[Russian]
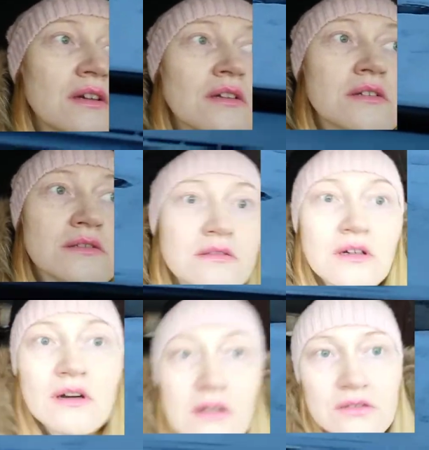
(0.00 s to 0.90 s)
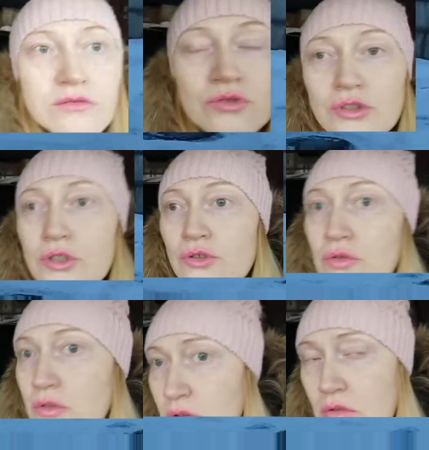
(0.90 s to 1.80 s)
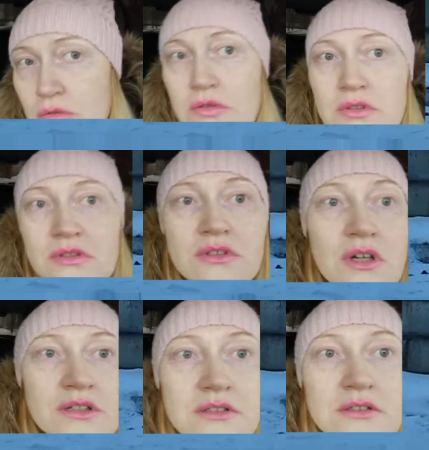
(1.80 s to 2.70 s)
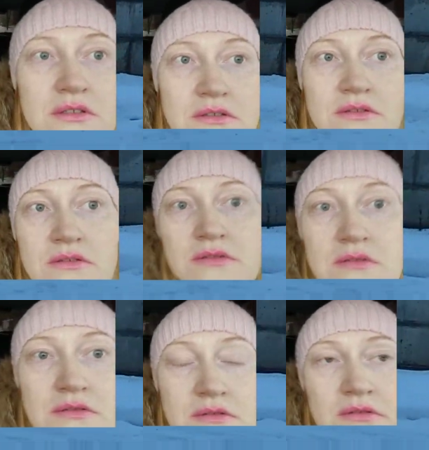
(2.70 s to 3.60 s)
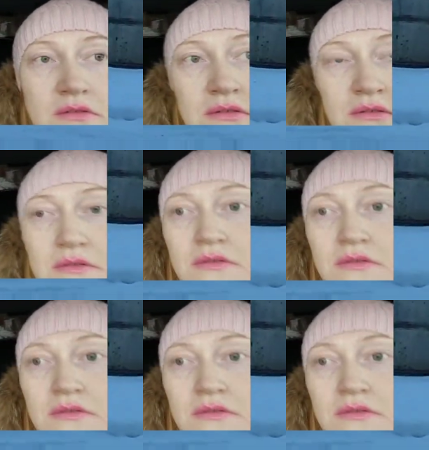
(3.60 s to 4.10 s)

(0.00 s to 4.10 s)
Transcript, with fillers: Это так, а слушай, а что это такое за здание? Вроде не школа, нет. Школа